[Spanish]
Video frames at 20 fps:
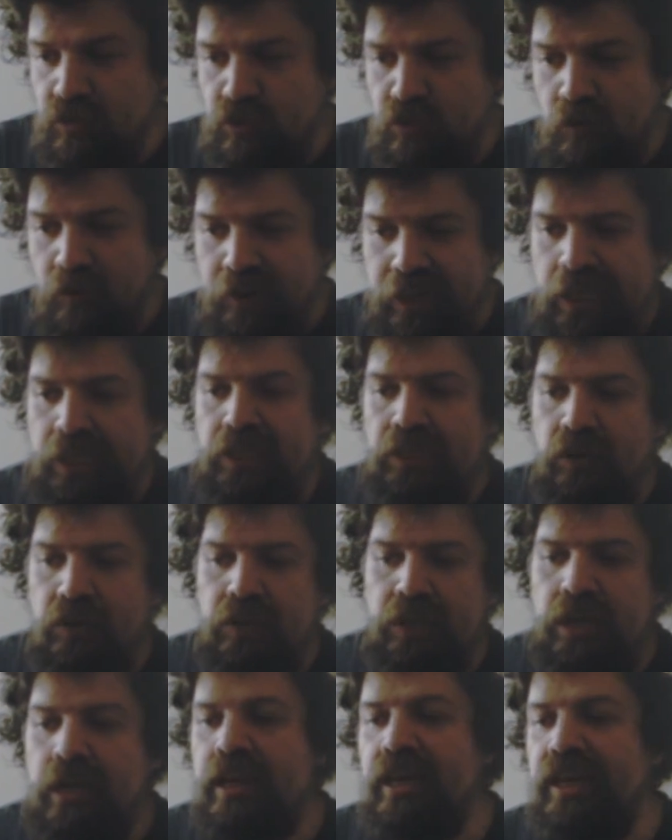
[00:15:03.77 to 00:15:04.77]
sos
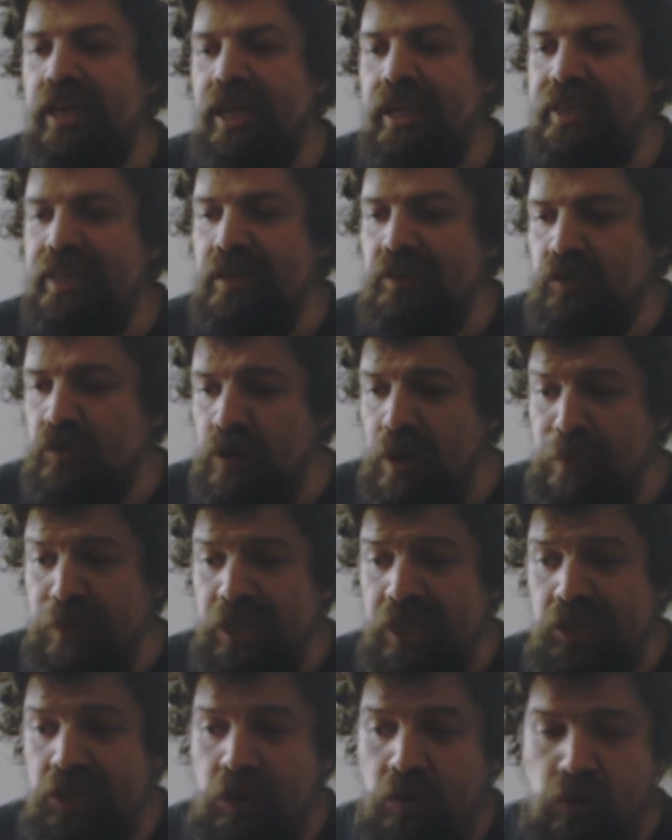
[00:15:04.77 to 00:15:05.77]
fanático de la recreativa,
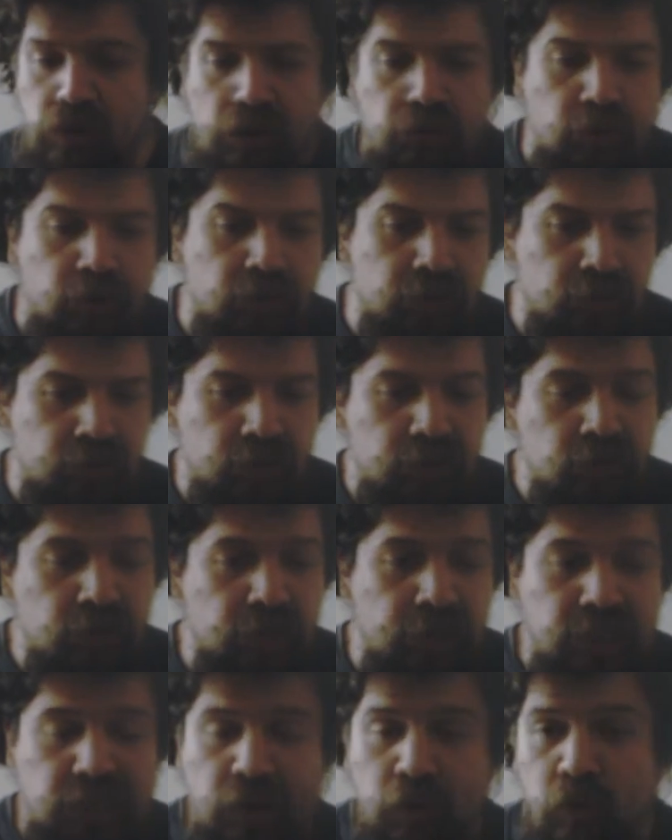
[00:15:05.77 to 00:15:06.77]
seguramente hayas jugado, jugado
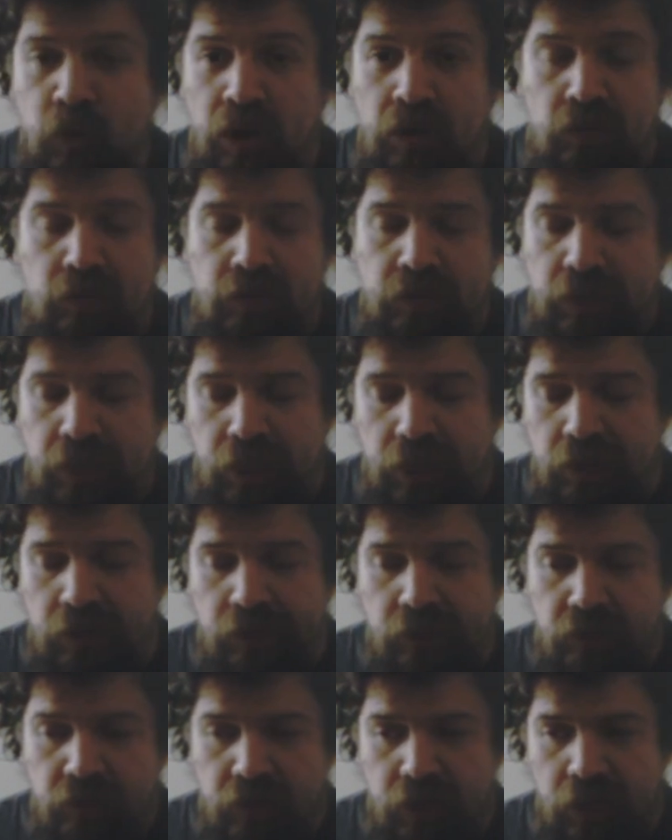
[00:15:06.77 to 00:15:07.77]
hayas jugado, eh,
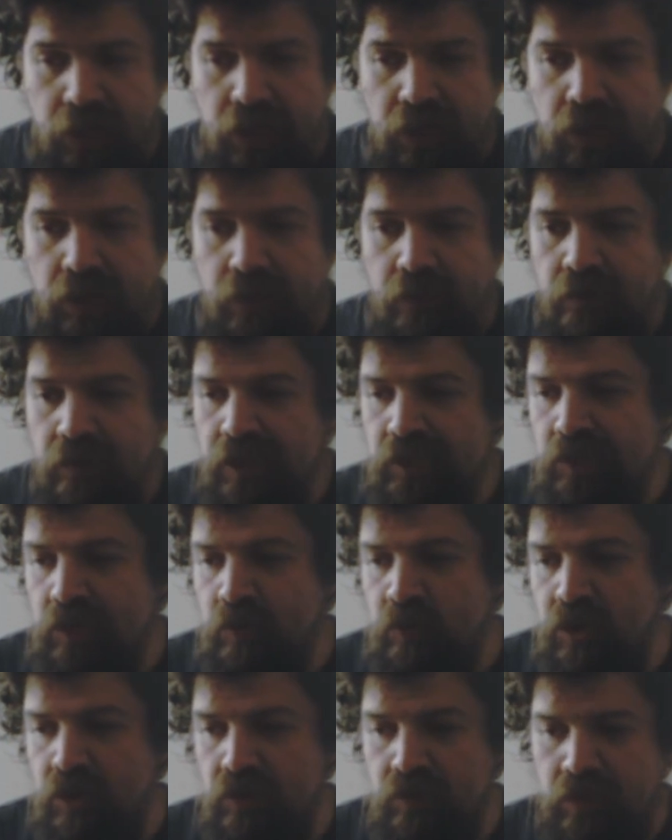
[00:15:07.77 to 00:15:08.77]
eh, hayas
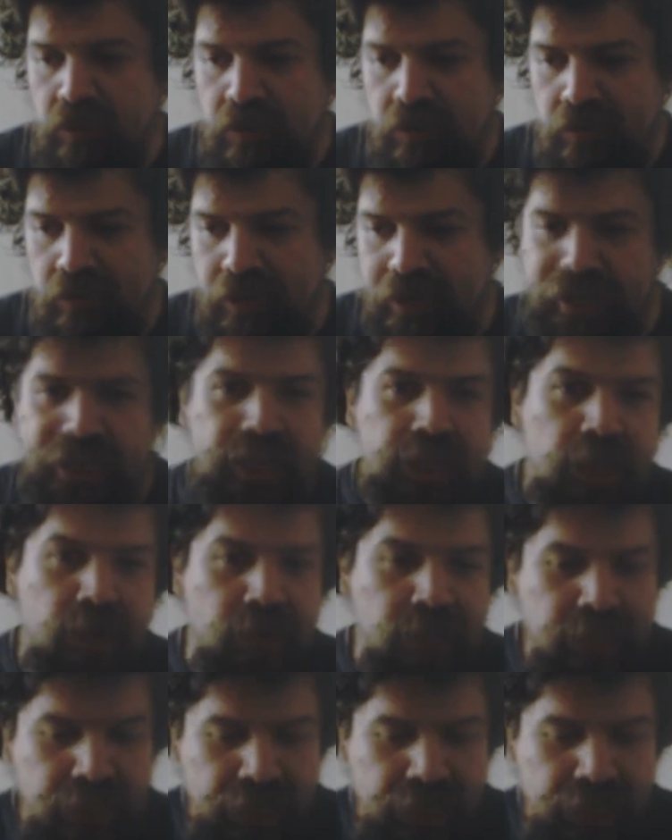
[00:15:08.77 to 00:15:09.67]
jugado recreativas